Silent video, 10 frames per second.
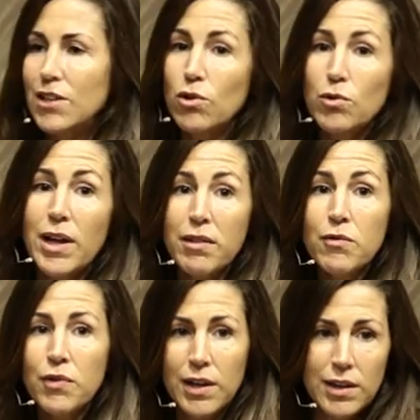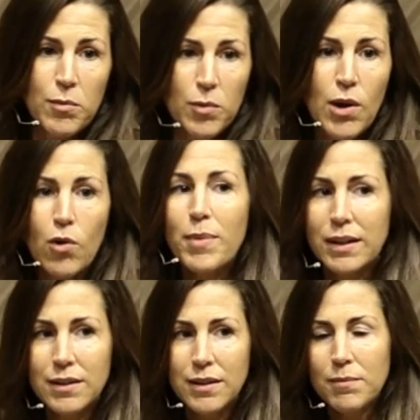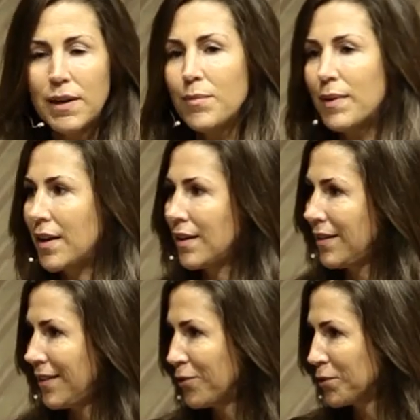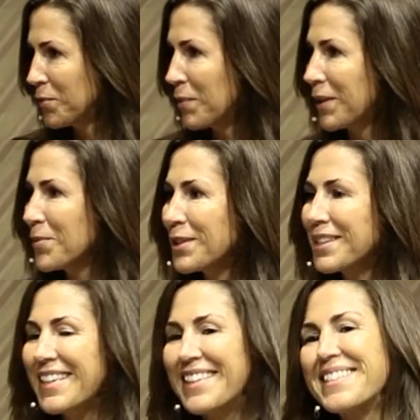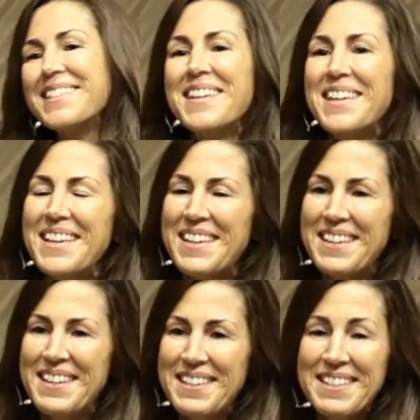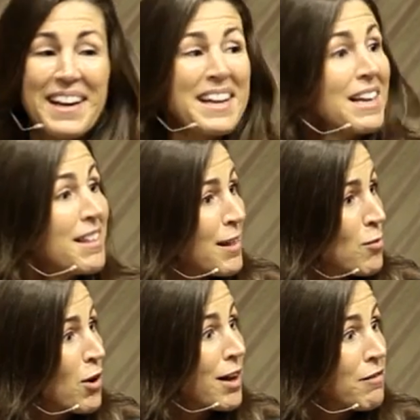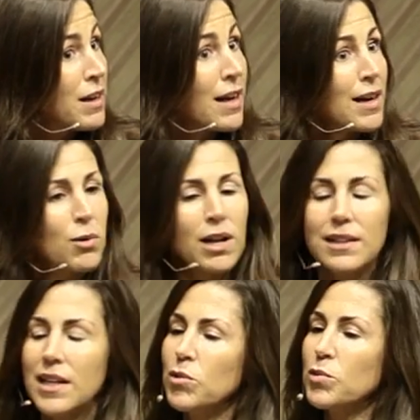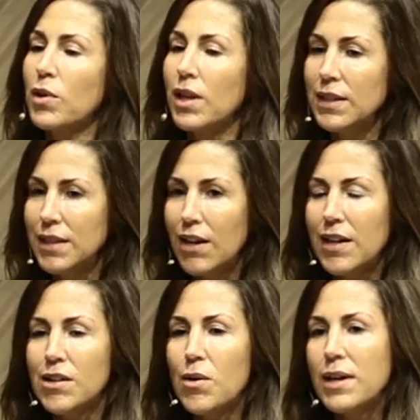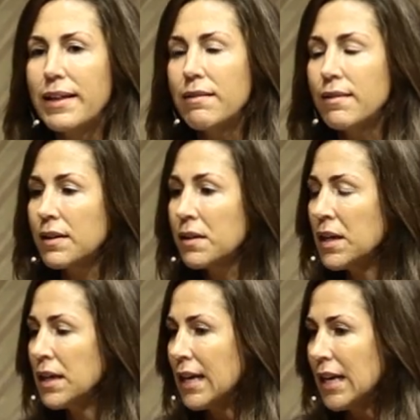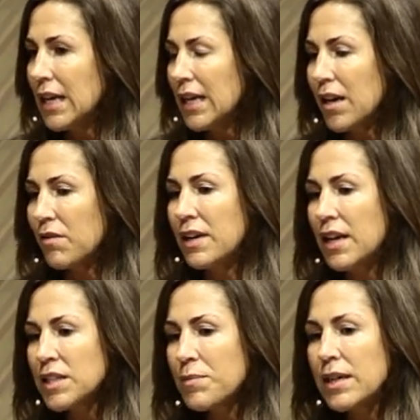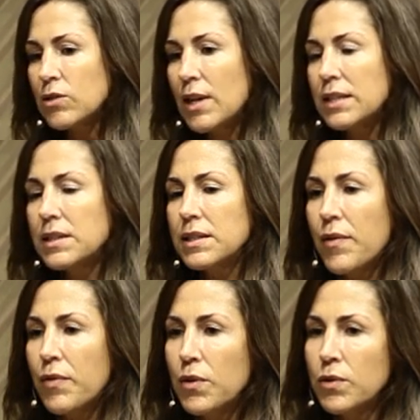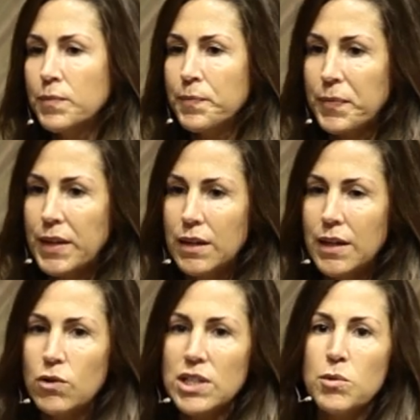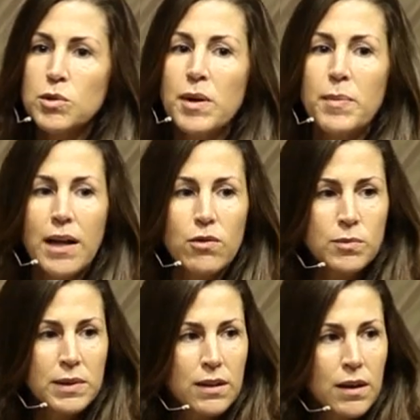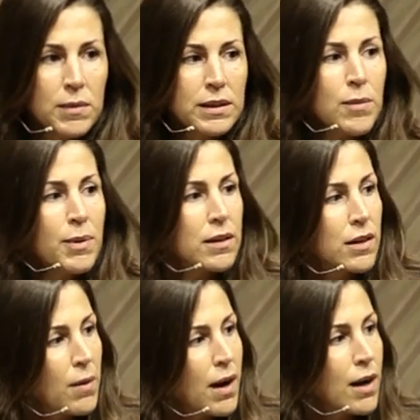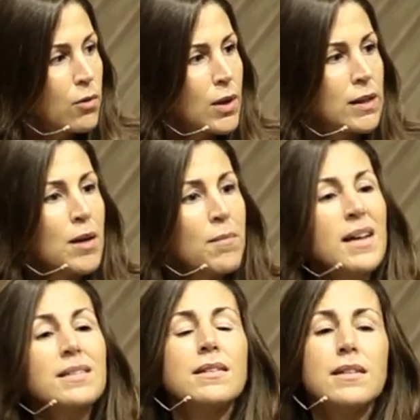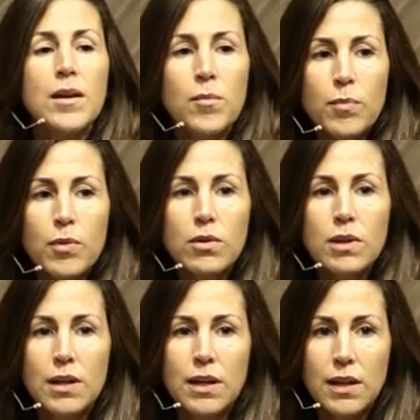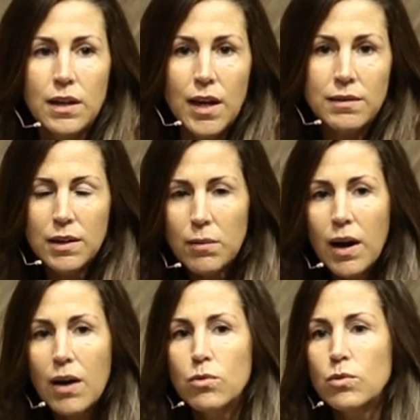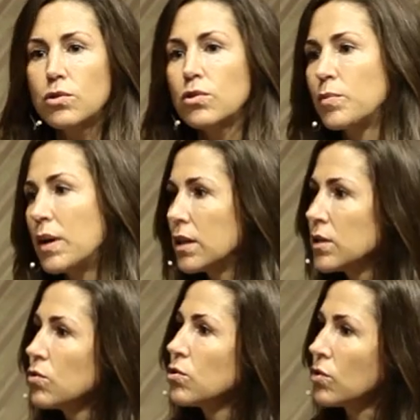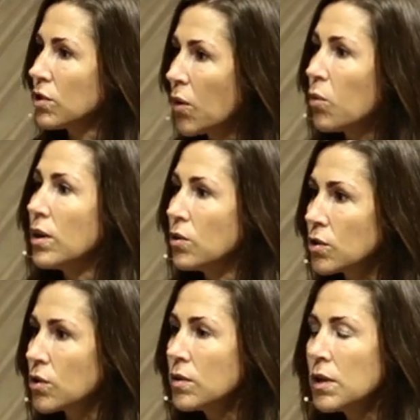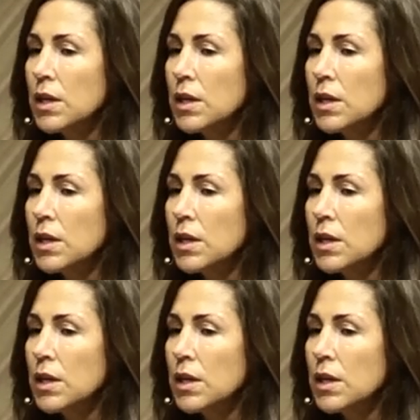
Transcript: yo doy una cifra que también voy a compartir ¿vale? para que nos despertemos esas, eh, esa realidad demográfica y laboral que tenemos por delante, ahora la voy a decir, eh, al final es más una sensación de que no estamos preparados mentalmente para trabajar durante más tiempo del que han trabajado nuestros padres o nuestros abuelos. ¿no?